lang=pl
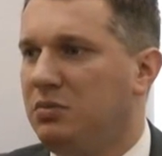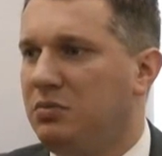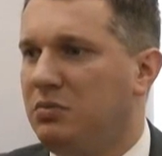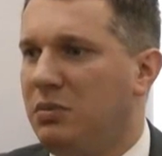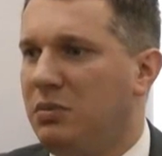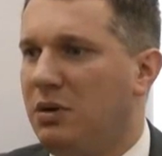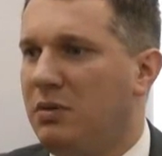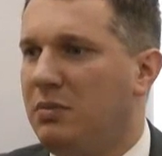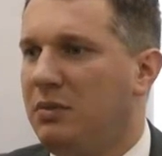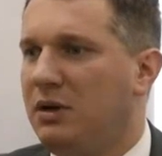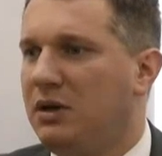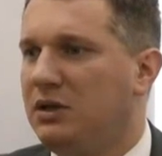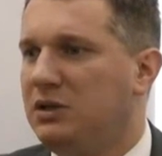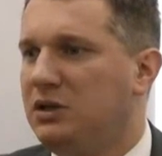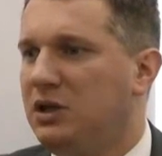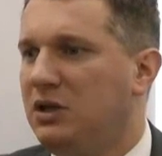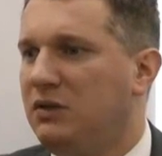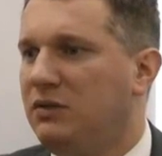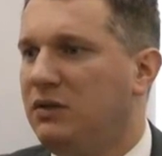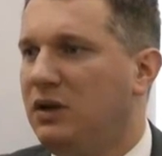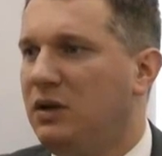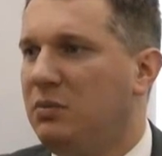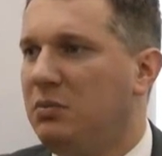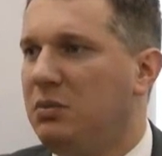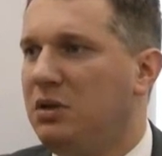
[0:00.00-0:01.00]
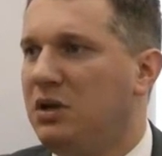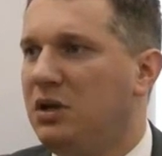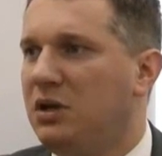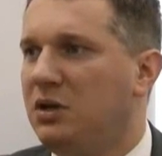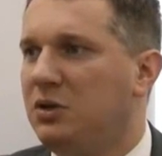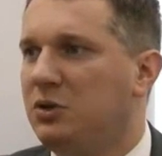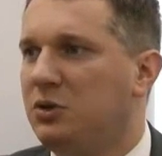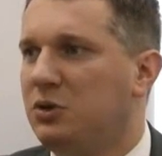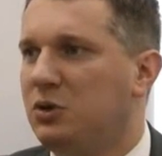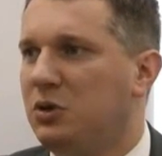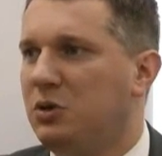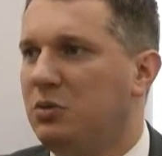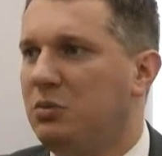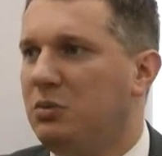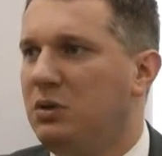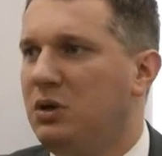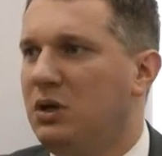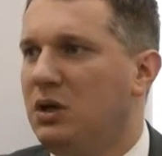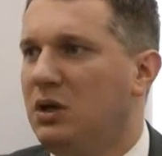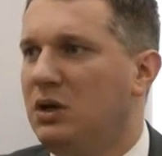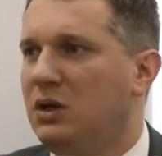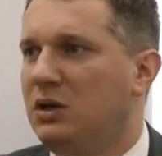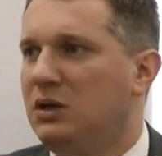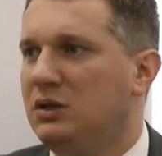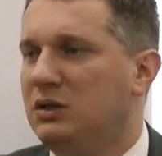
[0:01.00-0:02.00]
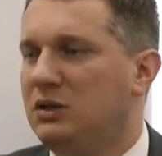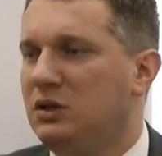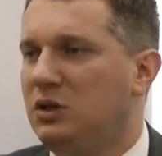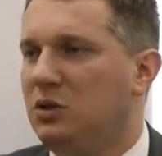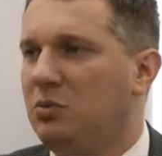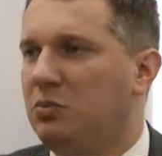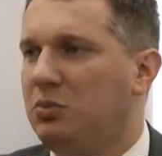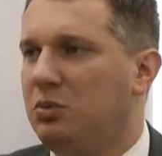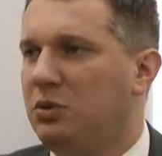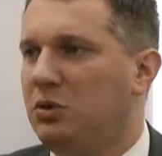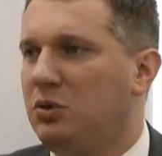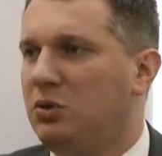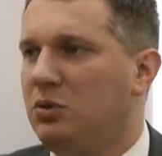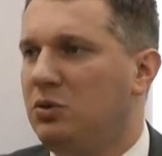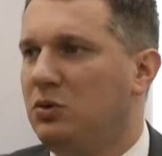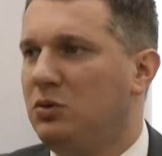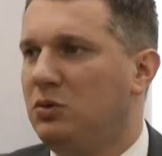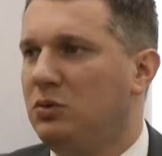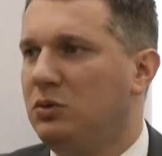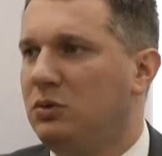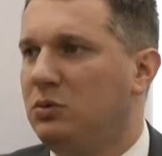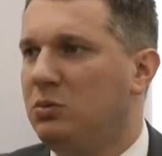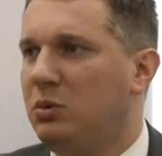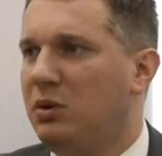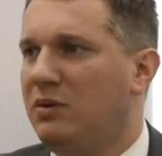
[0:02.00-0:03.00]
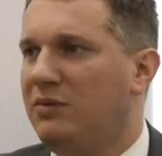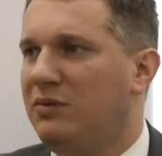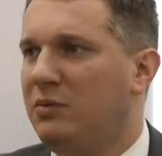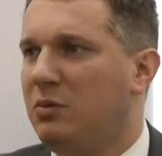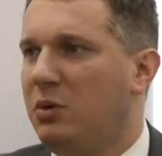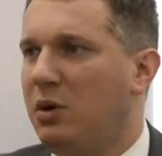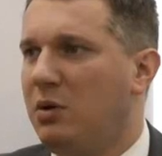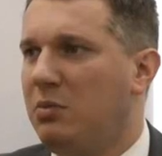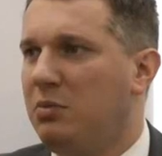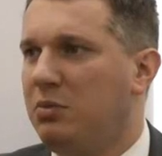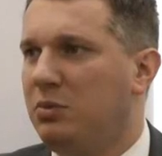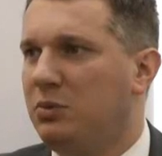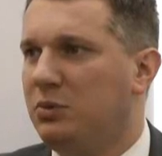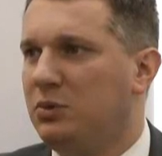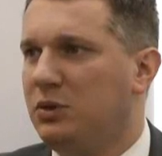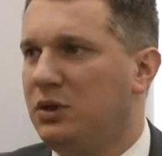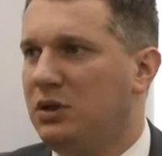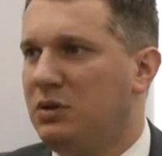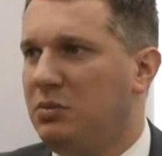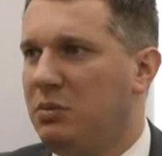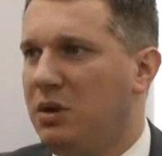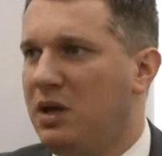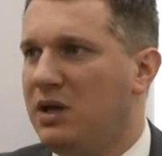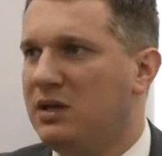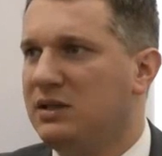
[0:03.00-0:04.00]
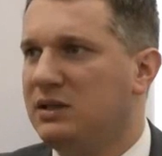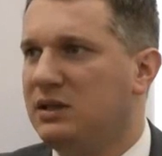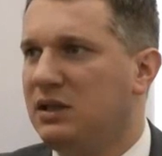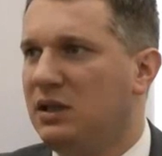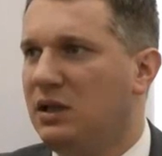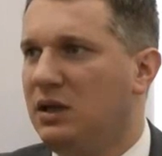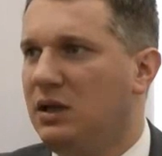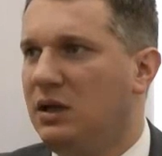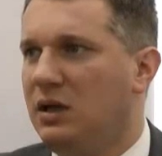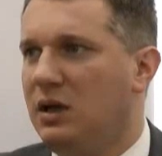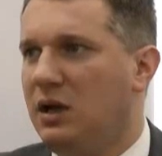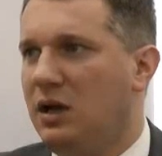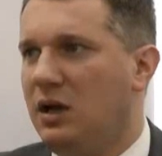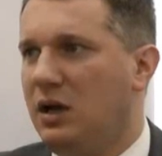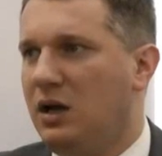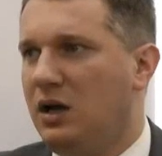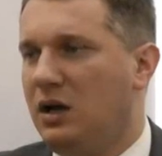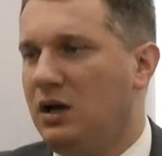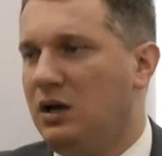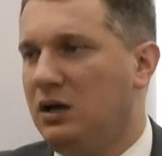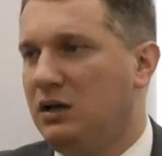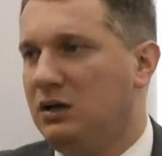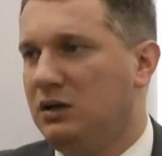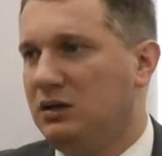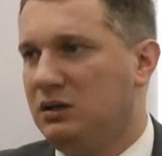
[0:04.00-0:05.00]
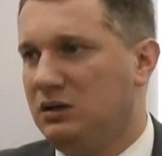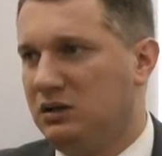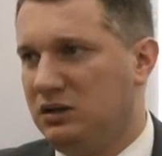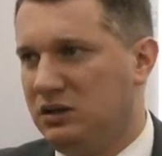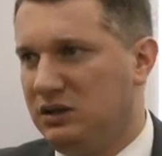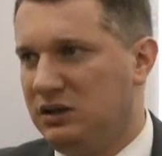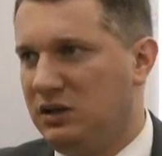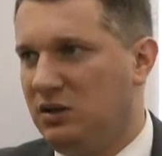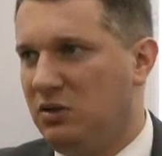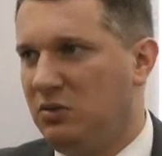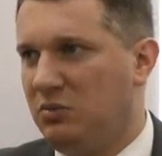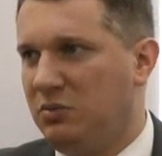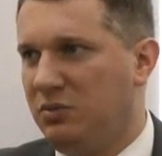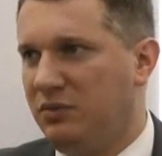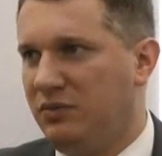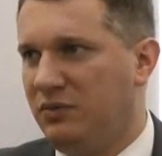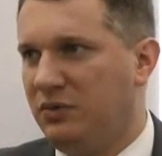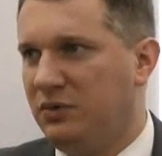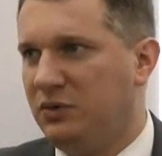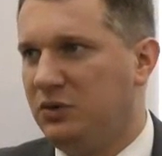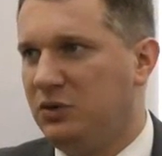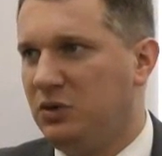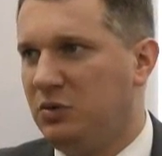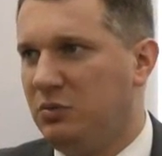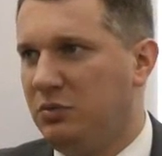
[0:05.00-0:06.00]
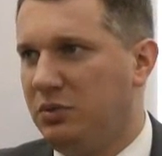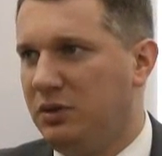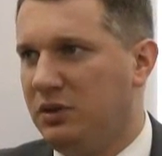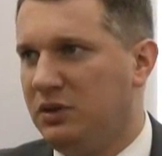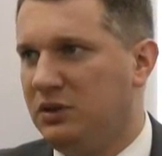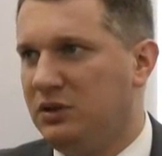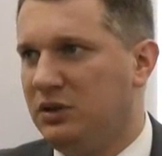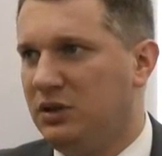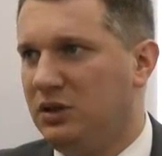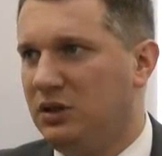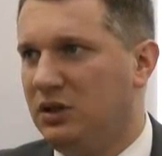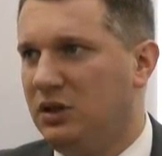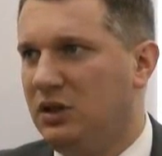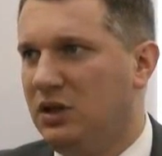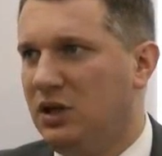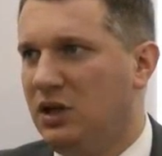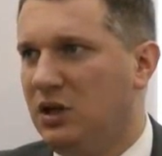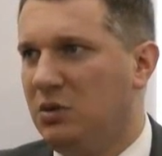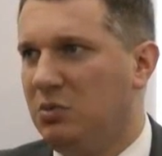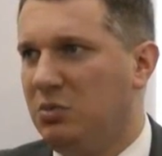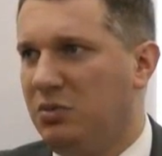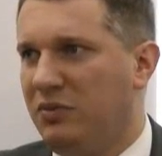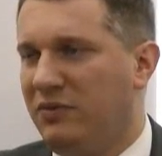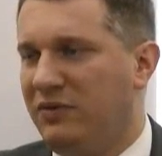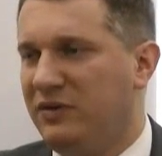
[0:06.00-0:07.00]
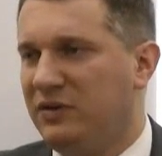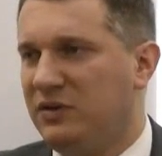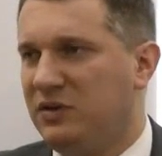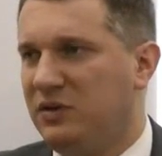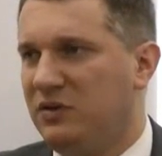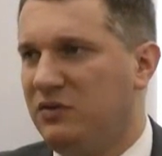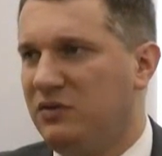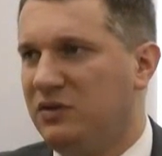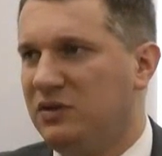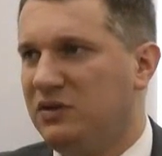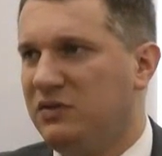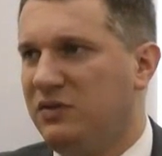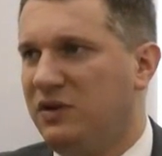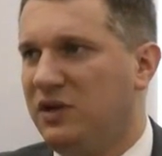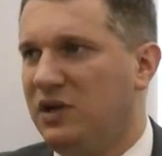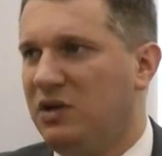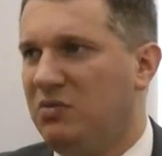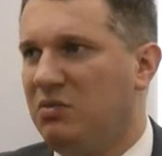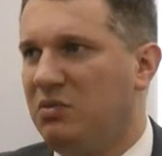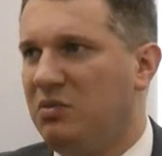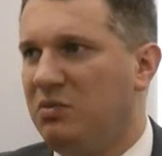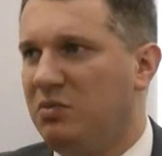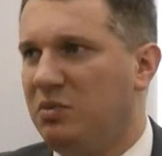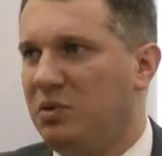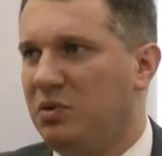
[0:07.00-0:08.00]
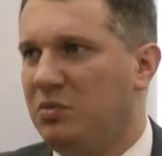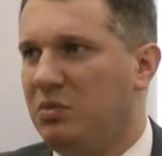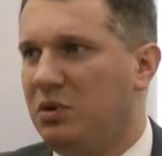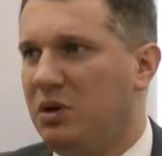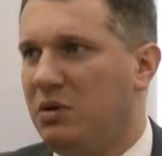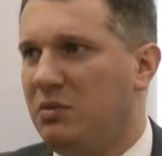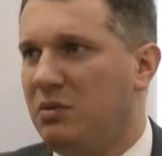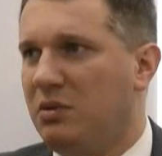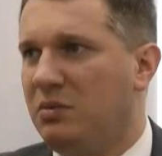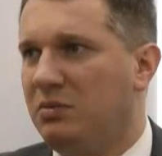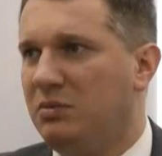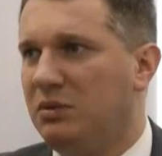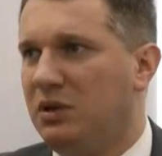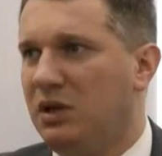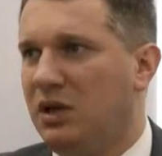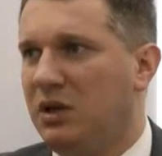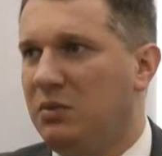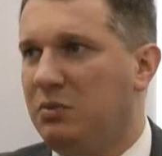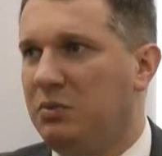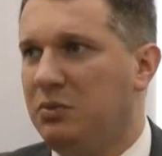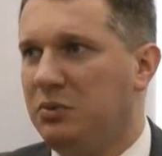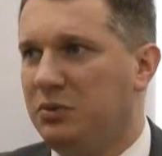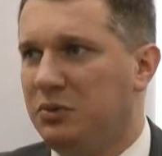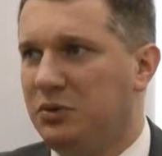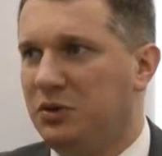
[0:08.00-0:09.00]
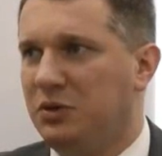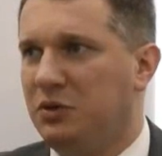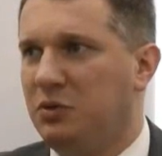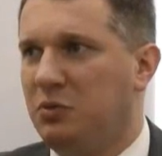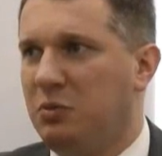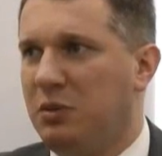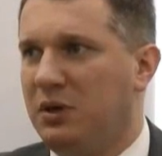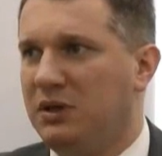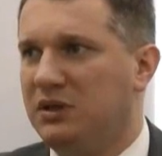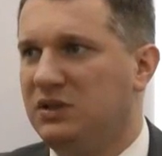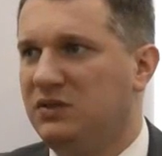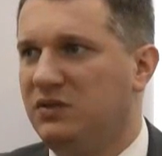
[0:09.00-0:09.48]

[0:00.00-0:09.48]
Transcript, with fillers: mam nadzieję, w najmniejszym stopniu wybawiła burzę miasta, a z całą pewnością będzie poważnym wyzwaniem i problemem dla budżetu